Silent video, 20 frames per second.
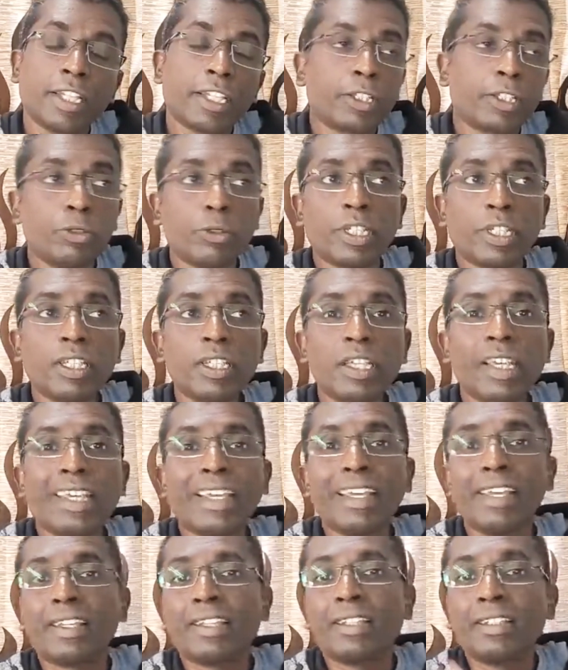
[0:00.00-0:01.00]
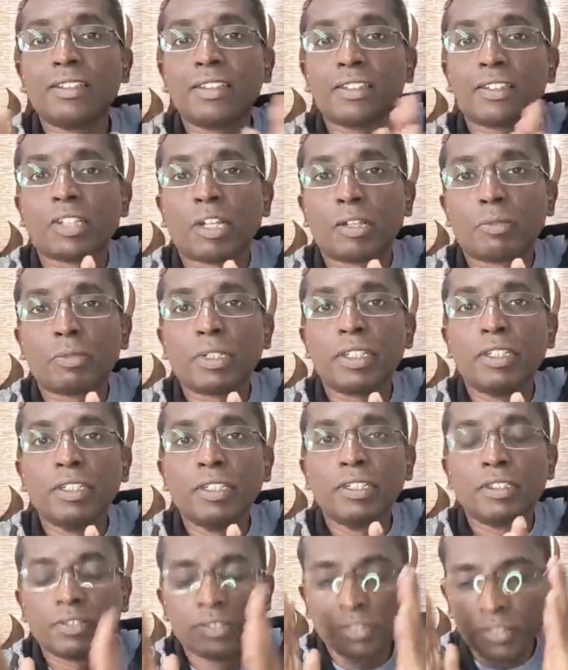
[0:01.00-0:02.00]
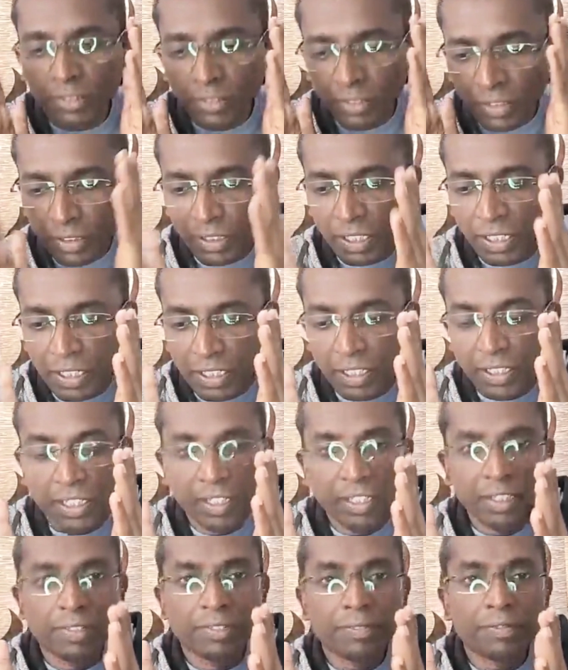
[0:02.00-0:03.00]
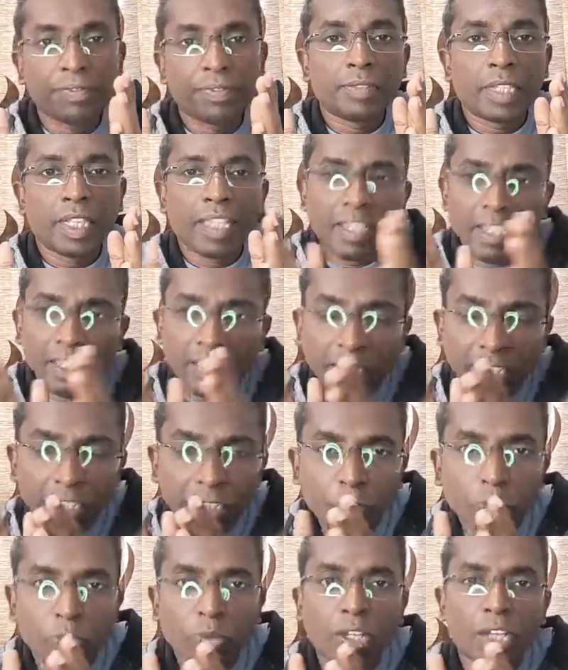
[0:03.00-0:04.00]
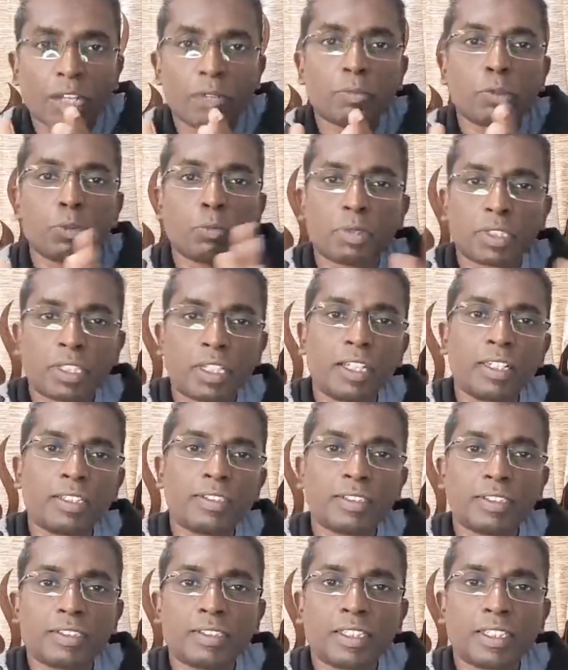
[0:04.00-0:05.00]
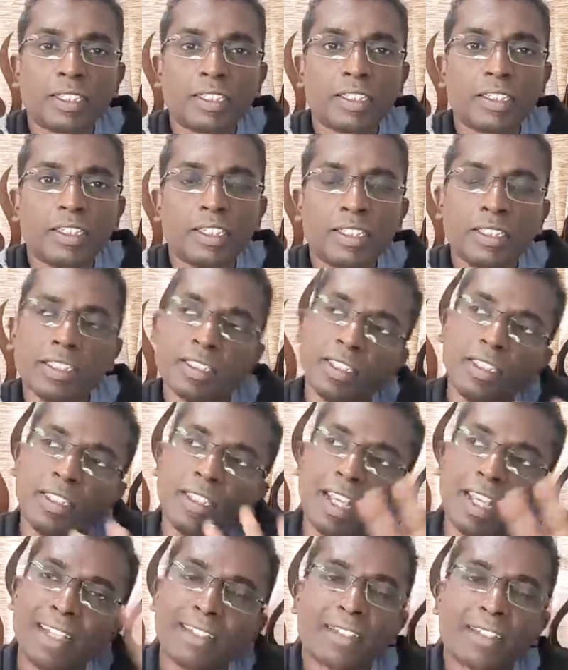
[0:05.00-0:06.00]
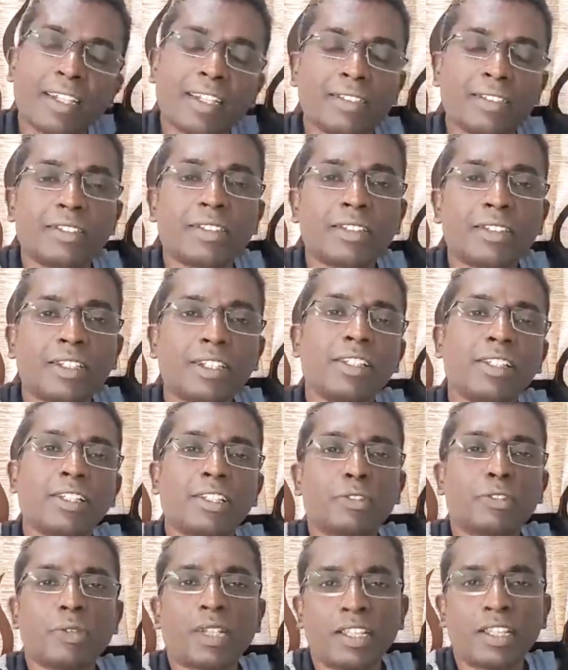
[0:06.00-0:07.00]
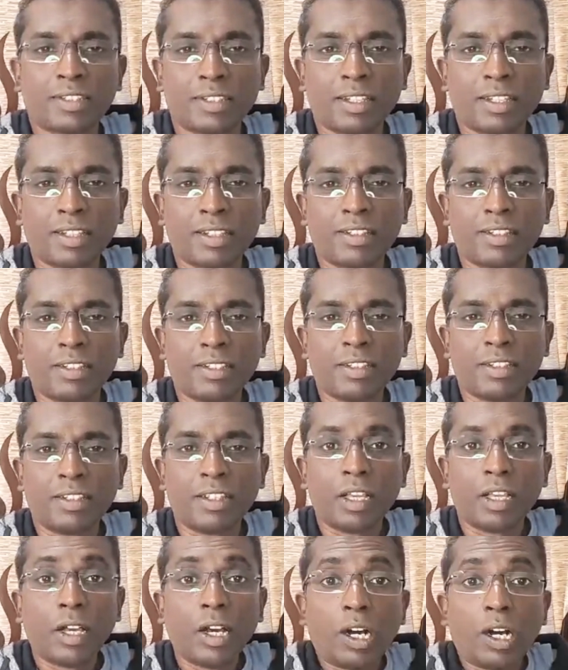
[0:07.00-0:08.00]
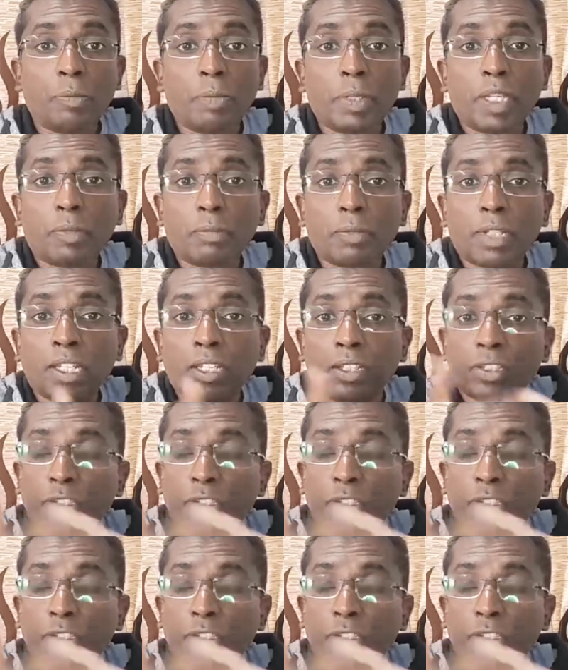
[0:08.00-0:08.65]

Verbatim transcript: क्योंकि एक ही दिशा में जिंदगी है एक ही कोना हमको पता है जिंदगी का कि ऐसा है जिंदगी है तो ऐसा है अभी हमने